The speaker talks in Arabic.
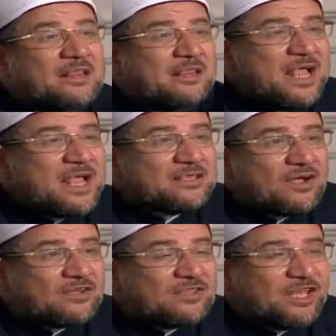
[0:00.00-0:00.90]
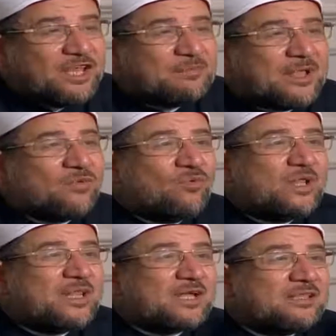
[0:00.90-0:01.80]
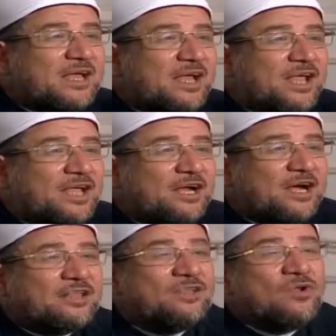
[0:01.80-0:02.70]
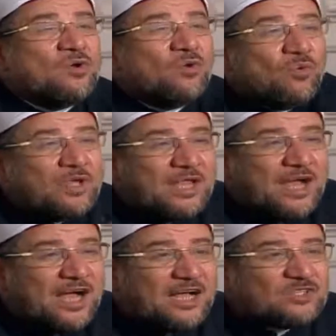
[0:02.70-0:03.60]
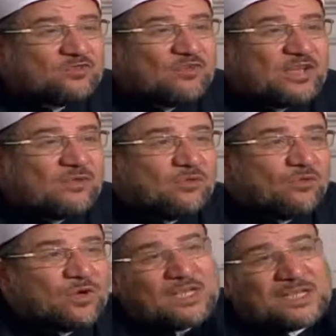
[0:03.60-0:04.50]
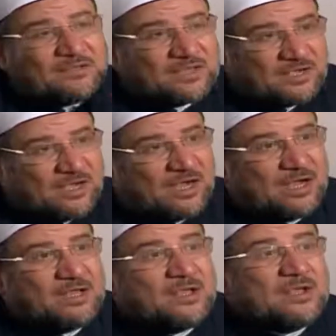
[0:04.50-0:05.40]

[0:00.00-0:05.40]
لا تقديما ولا تأخيرا ولا حذفا ولا ذكرا